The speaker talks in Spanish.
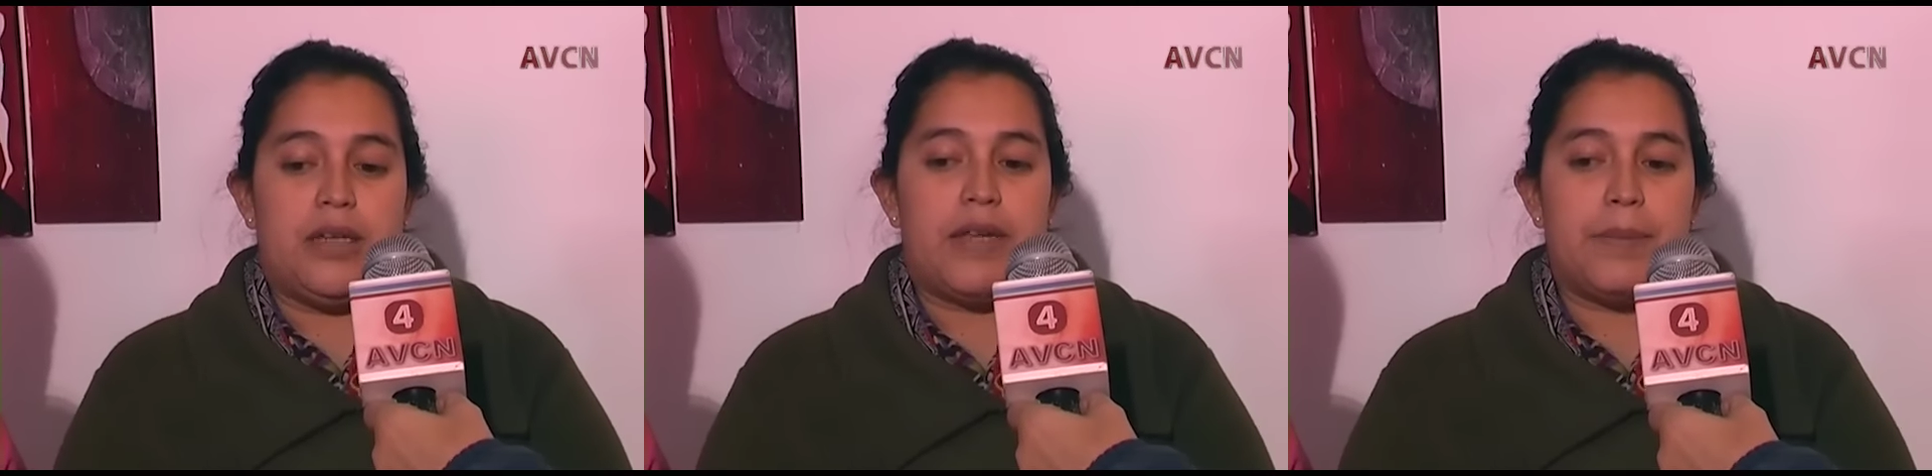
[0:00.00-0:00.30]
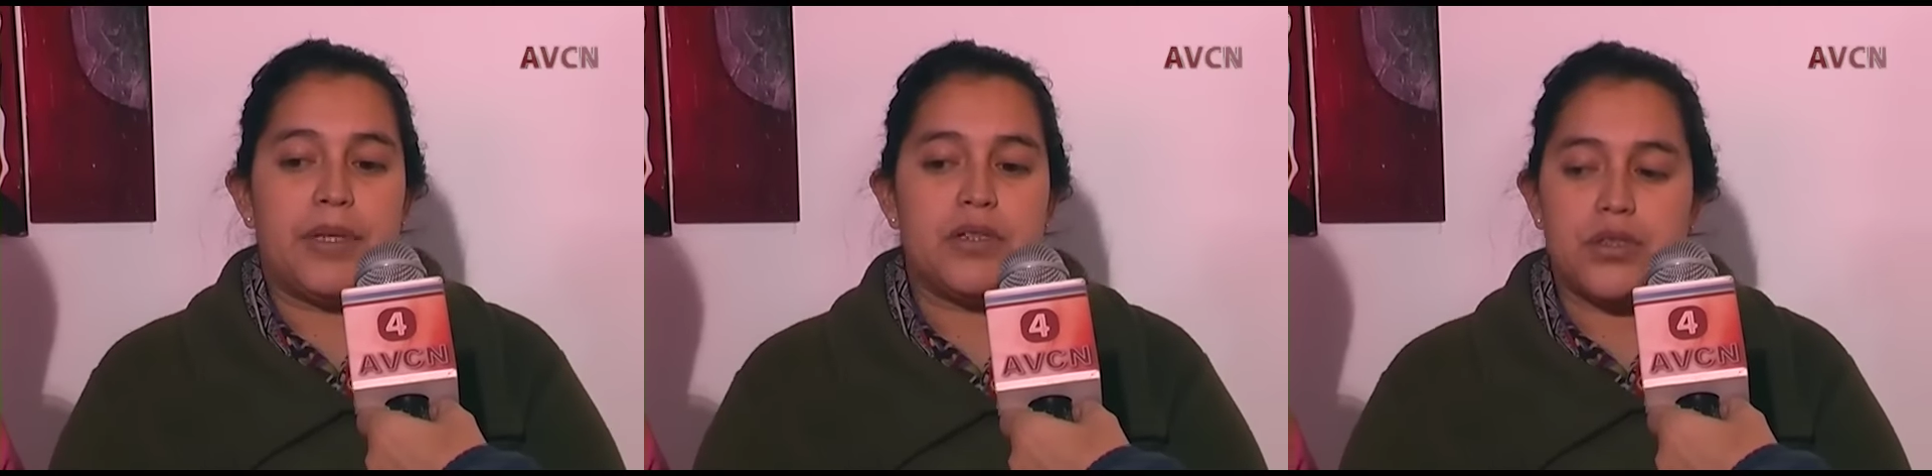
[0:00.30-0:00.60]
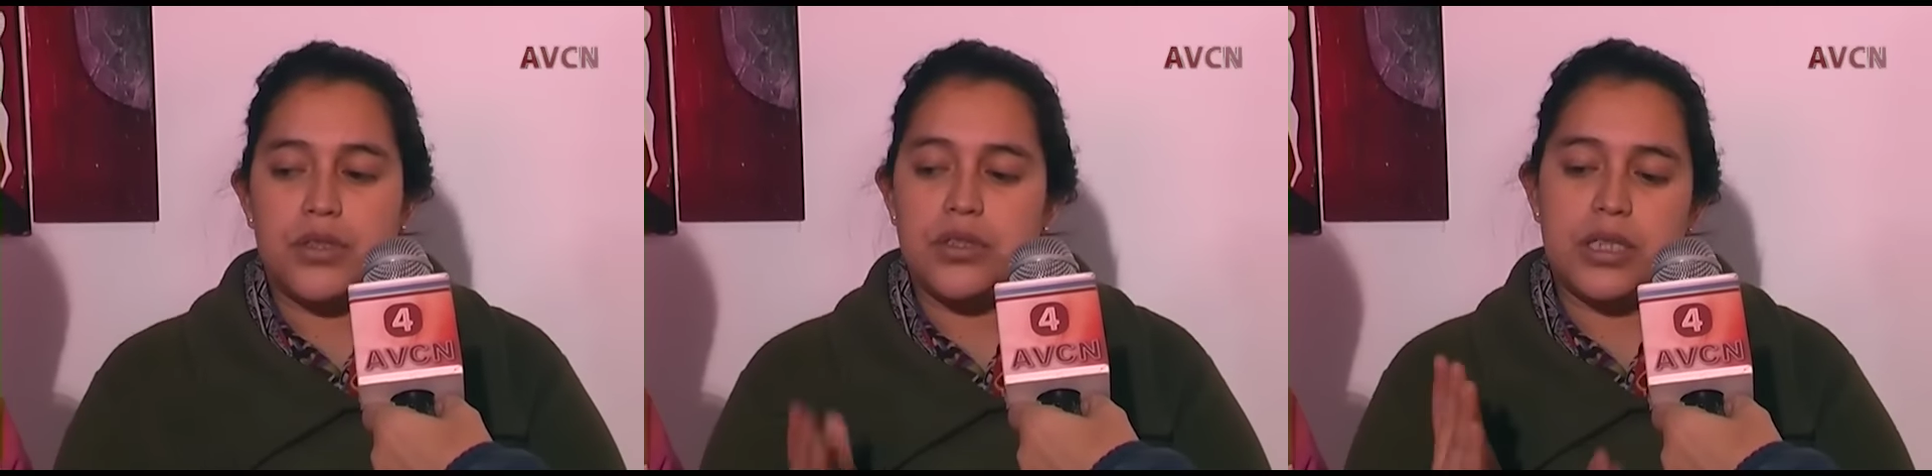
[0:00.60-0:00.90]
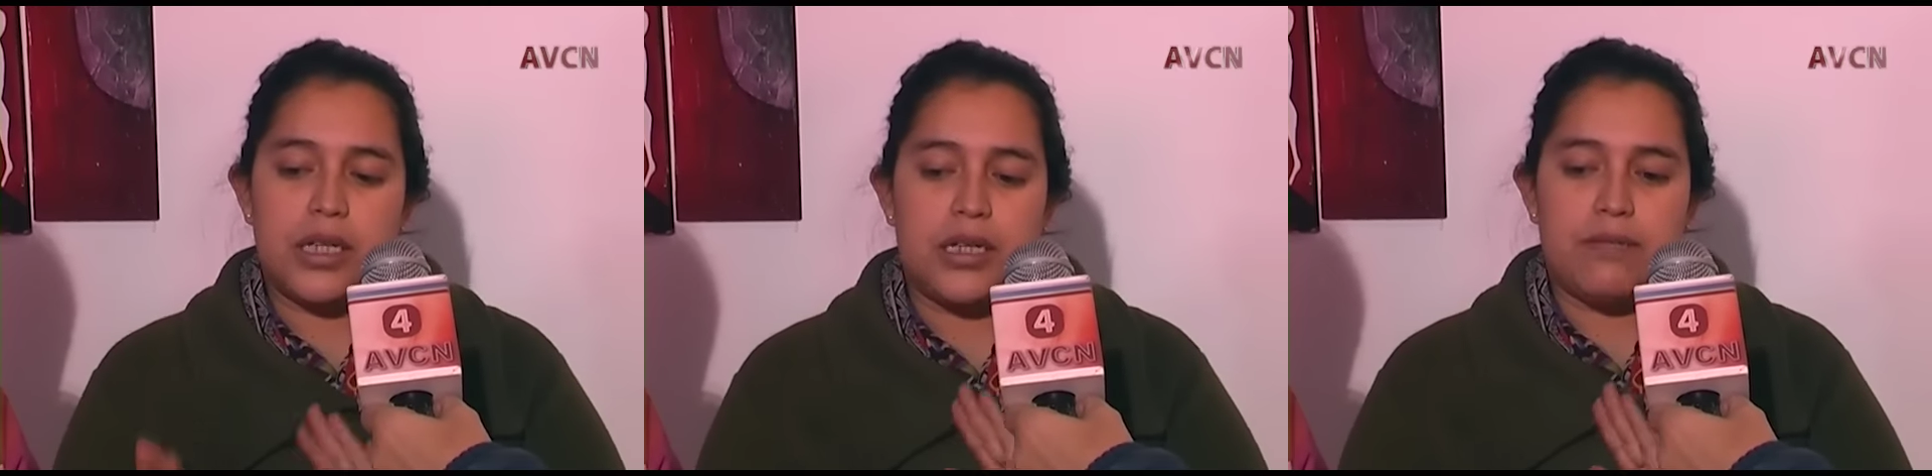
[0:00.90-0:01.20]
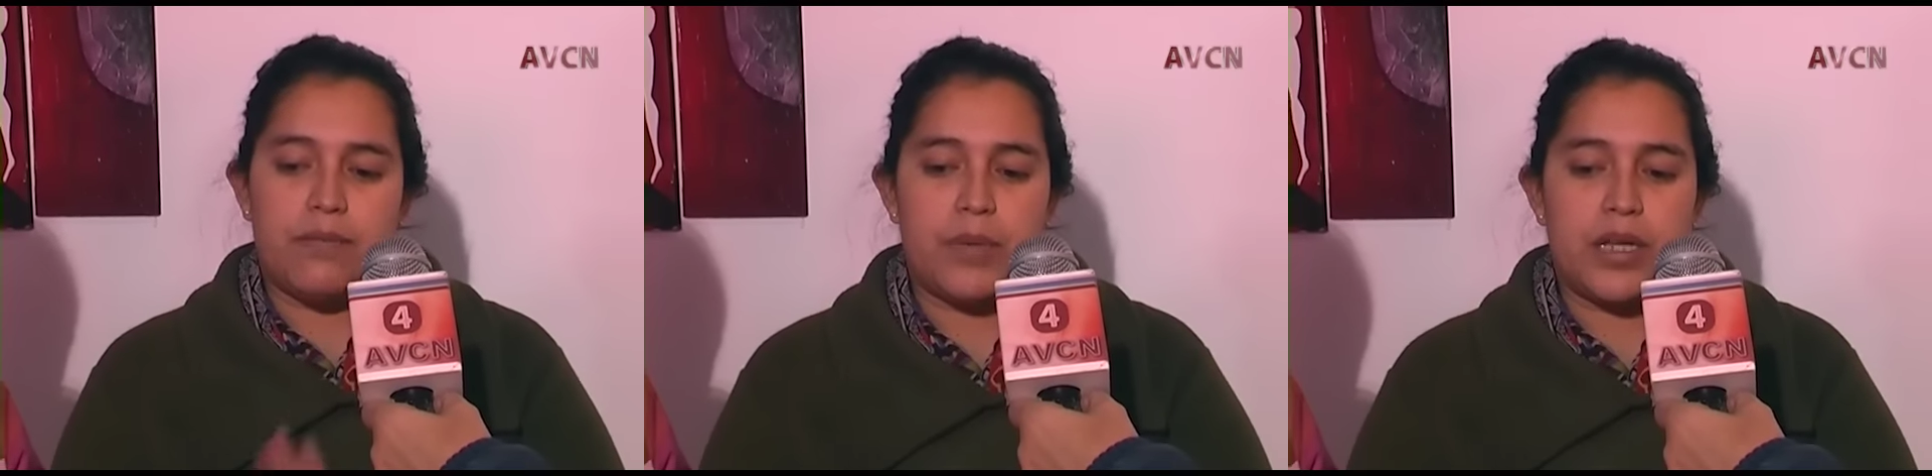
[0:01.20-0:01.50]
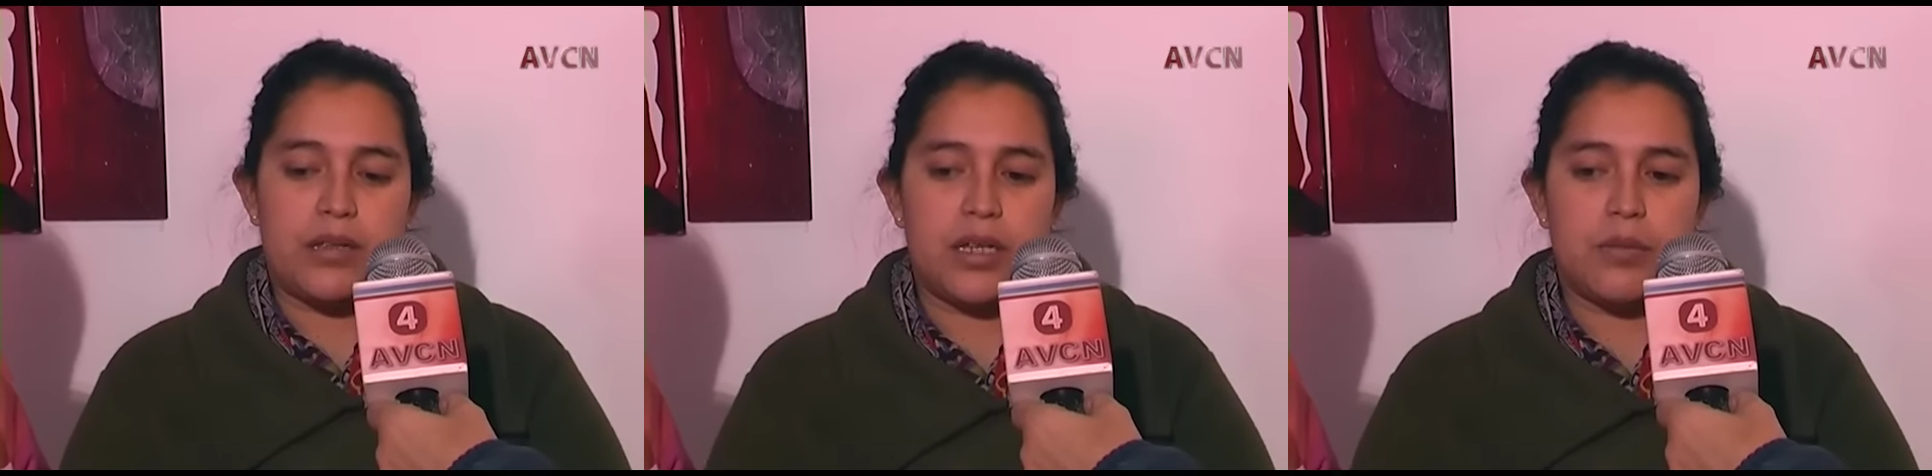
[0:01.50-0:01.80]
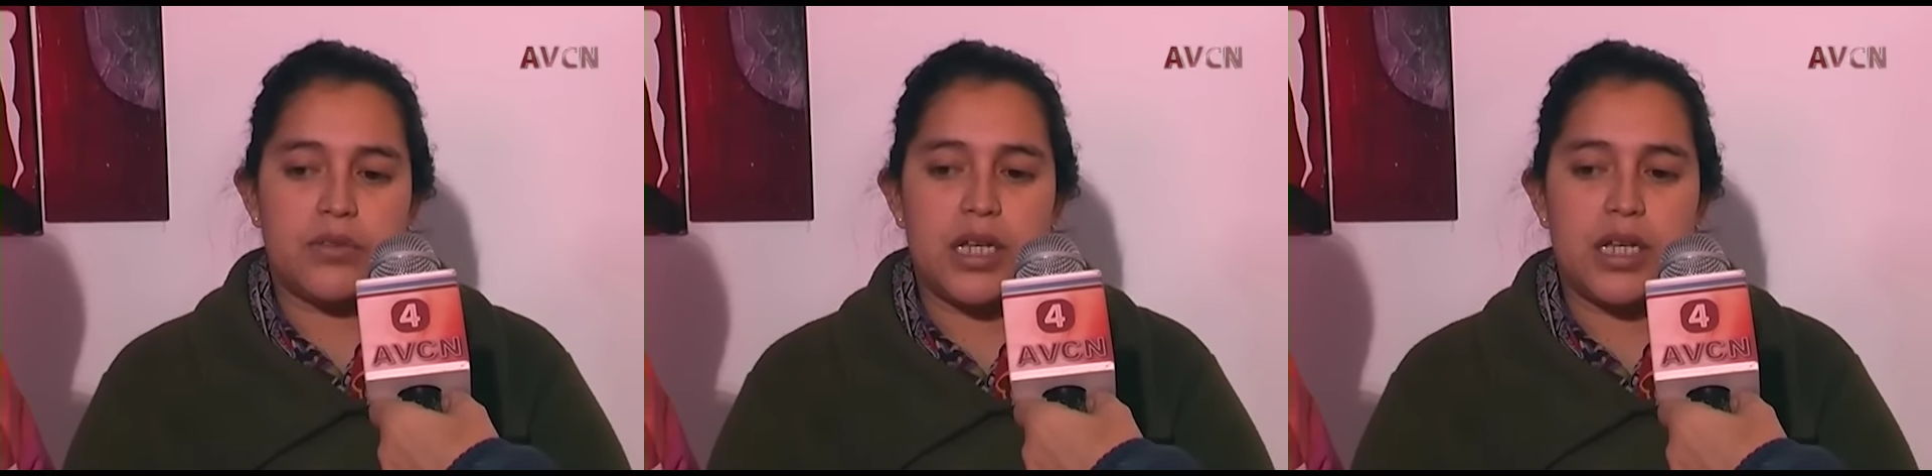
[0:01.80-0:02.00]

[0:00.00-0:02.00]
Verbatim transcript: también nosotros tenemos